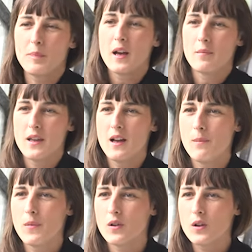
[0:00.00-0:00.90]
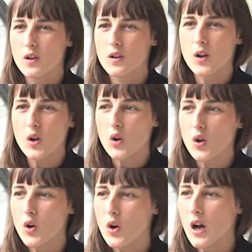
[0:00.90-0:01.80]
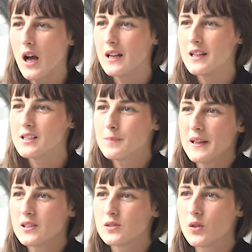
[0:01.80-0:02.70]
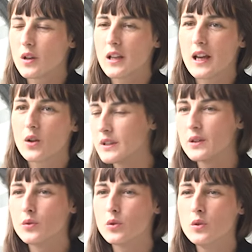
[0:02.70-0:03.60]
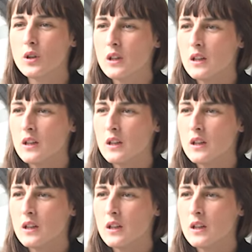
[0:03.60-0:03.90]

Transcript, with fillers: perméable euh, à l'espace dans lequel on évolue.